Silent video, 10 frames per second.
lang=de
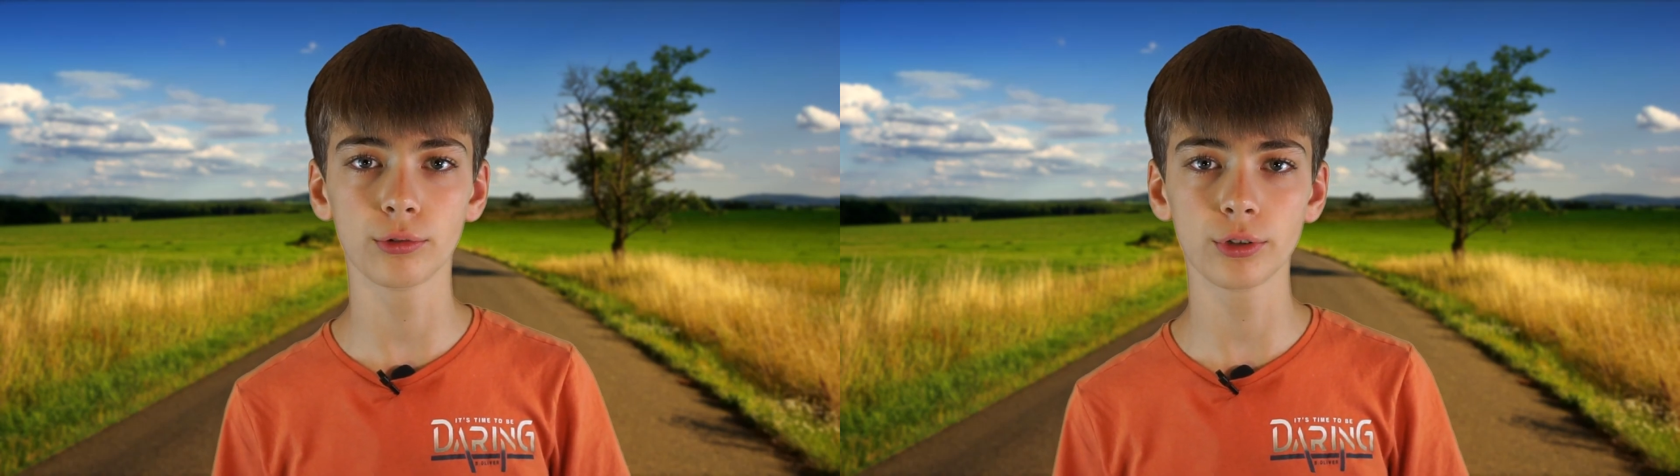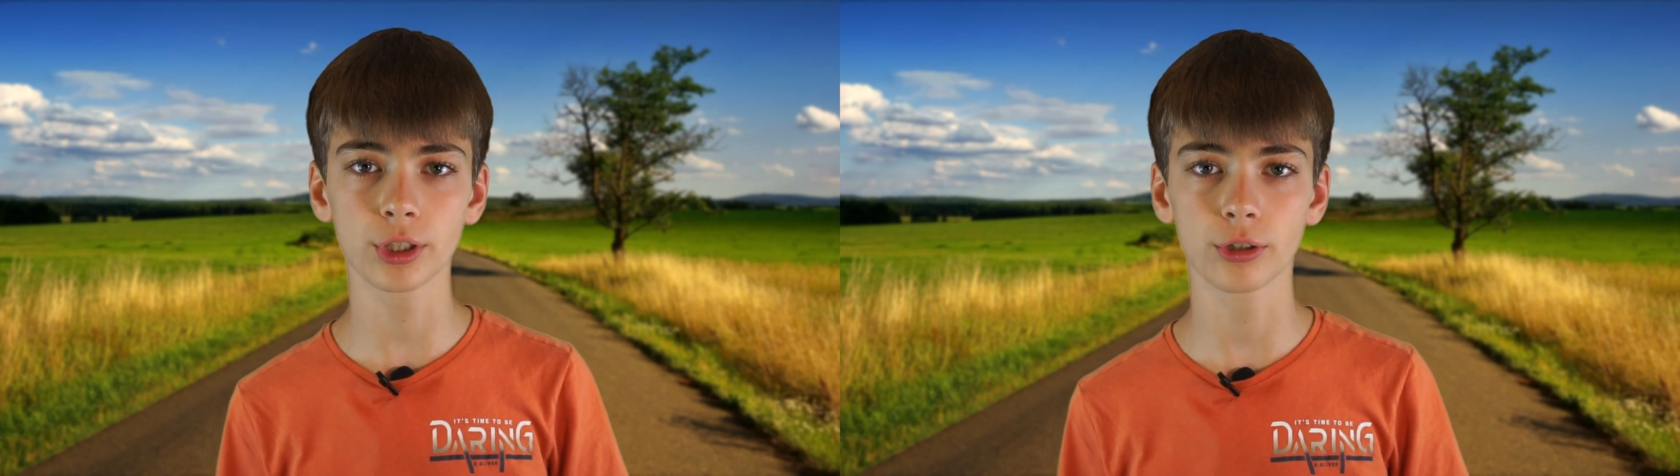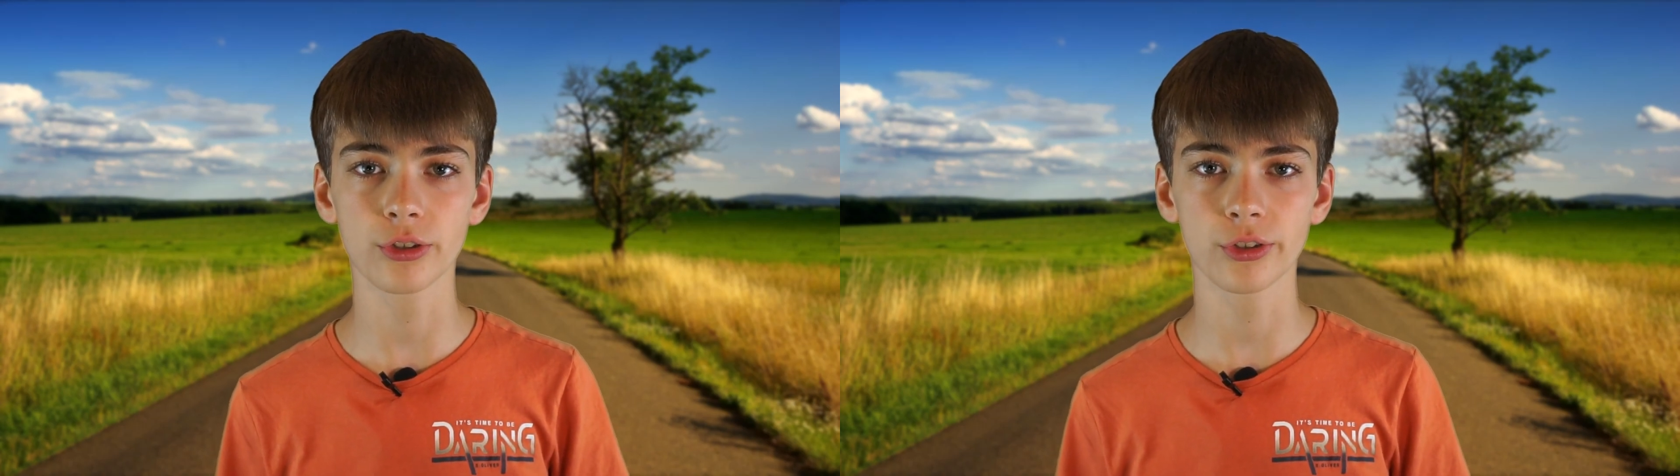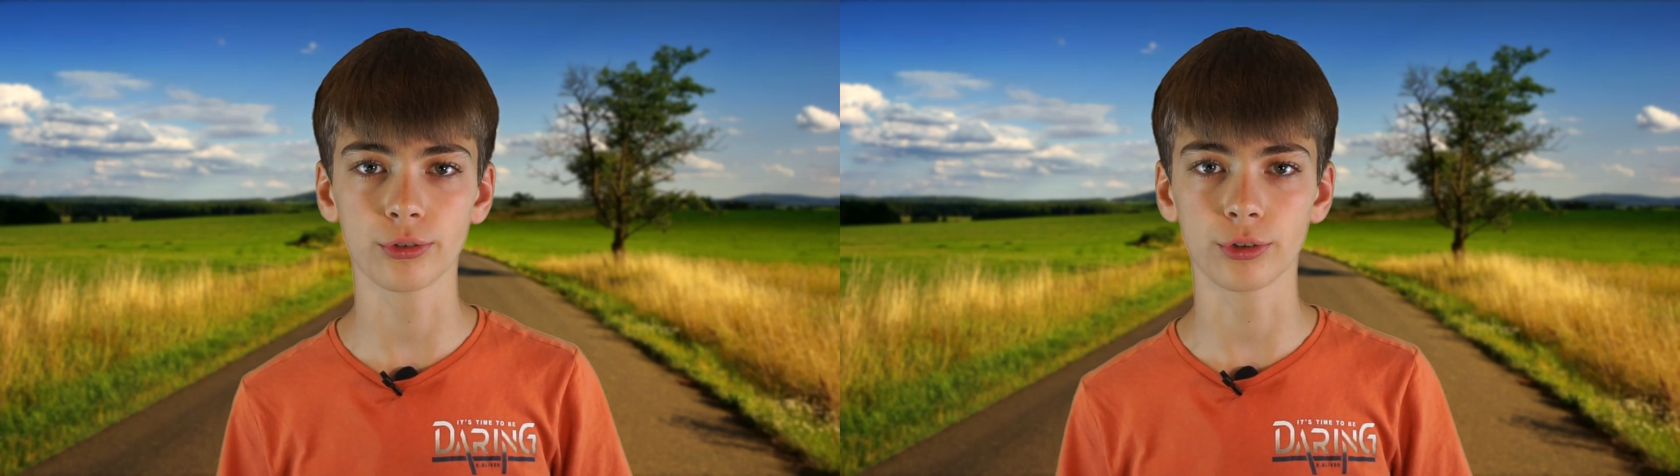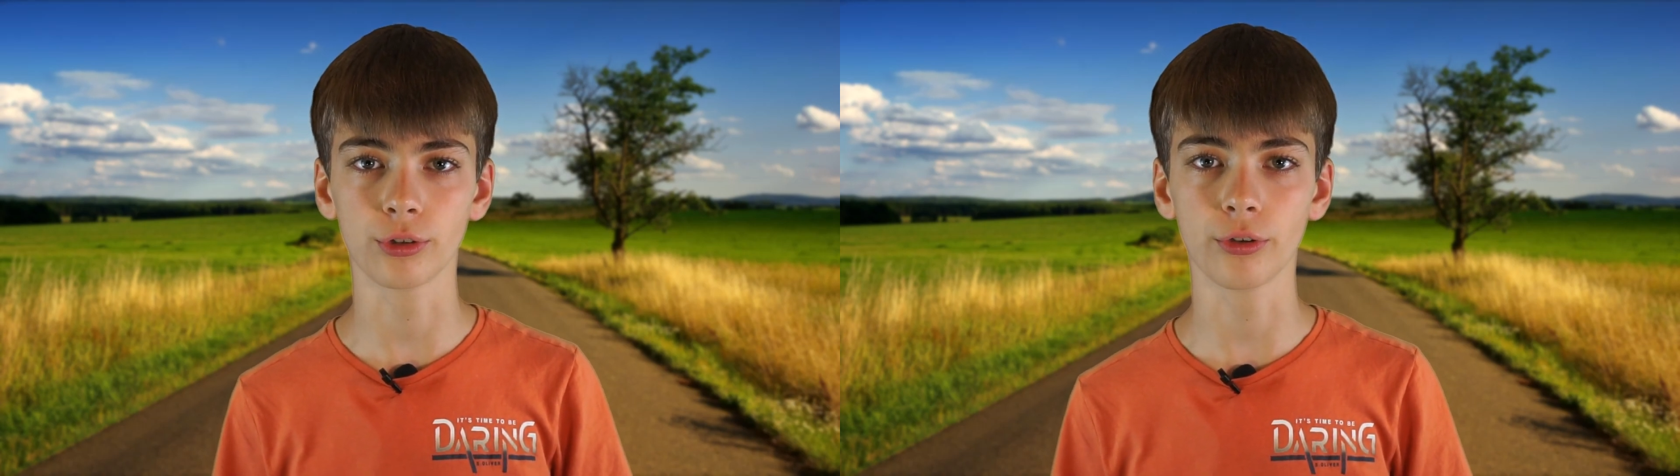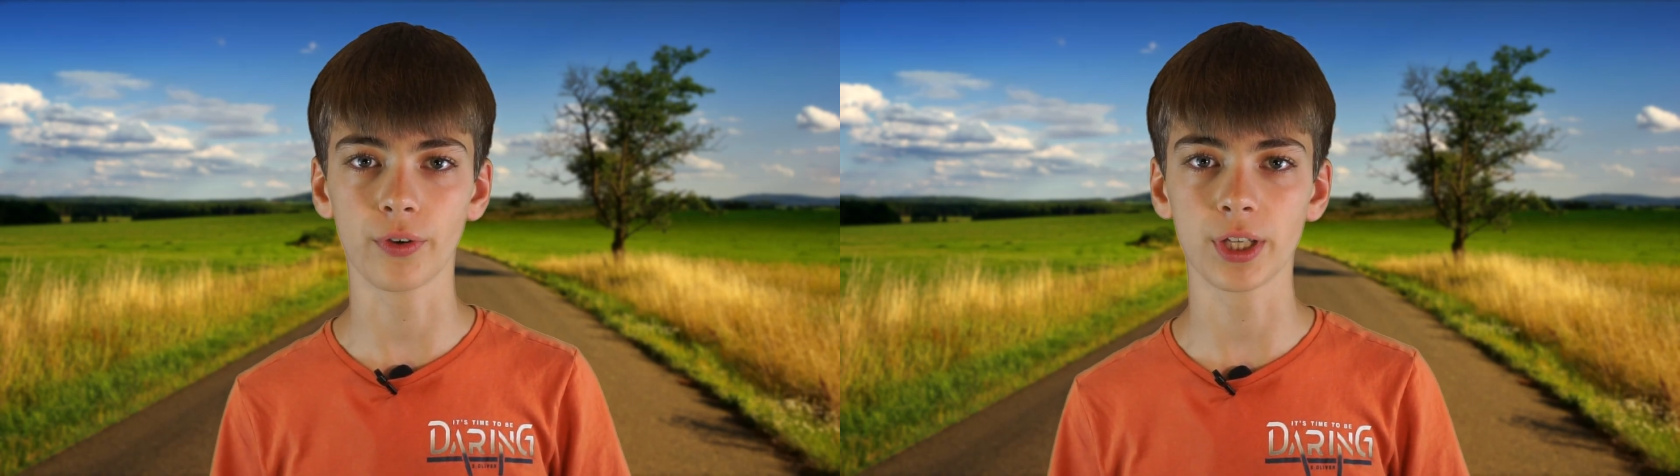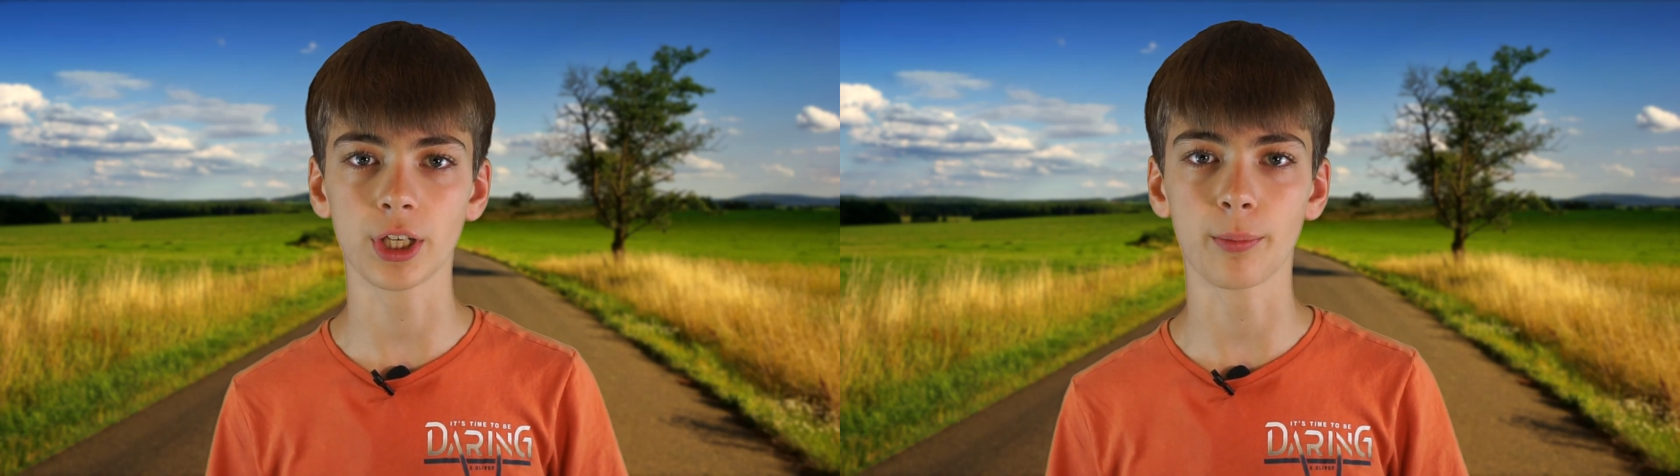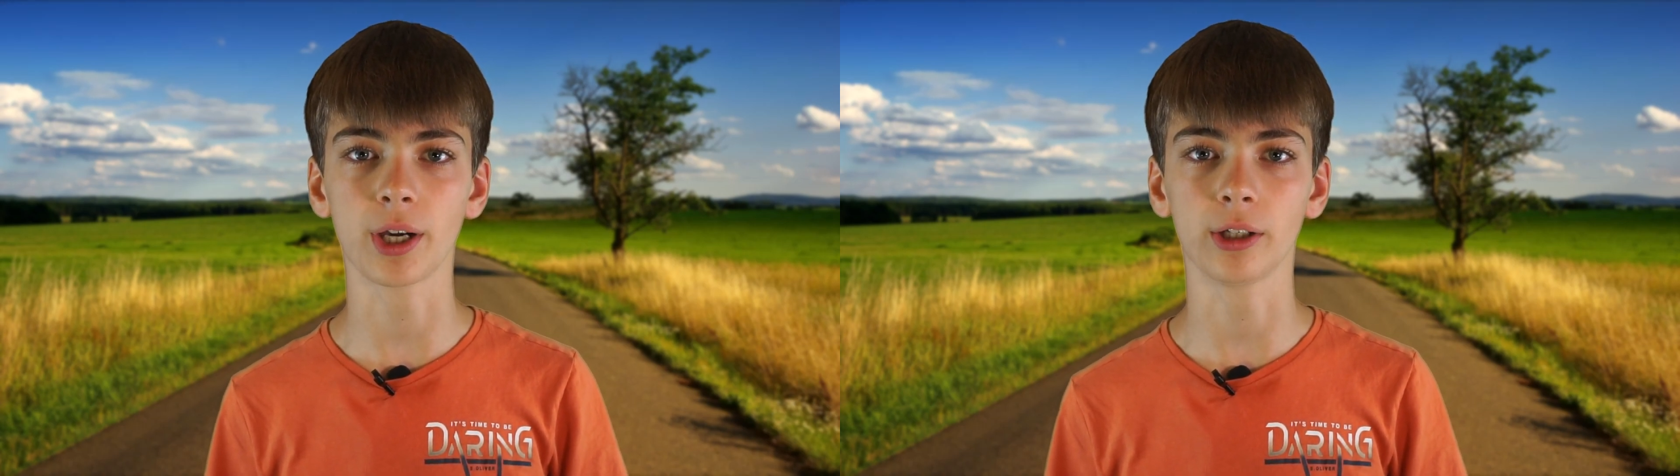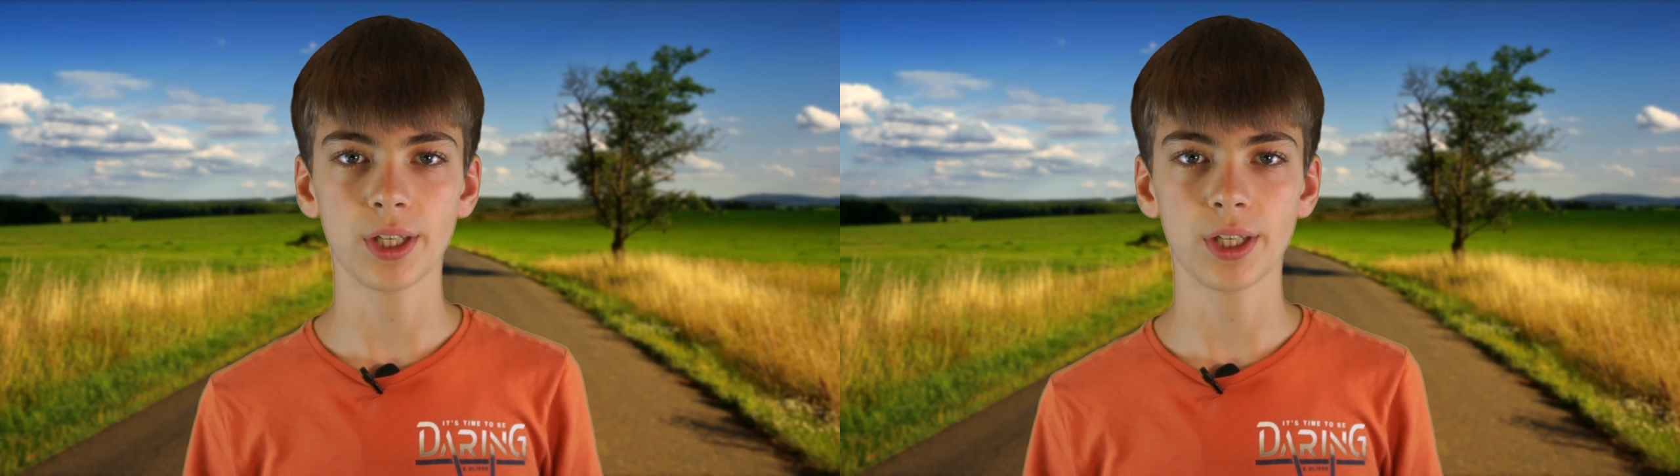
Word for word: und ihr könnt es natürlich auch noch weitermachen.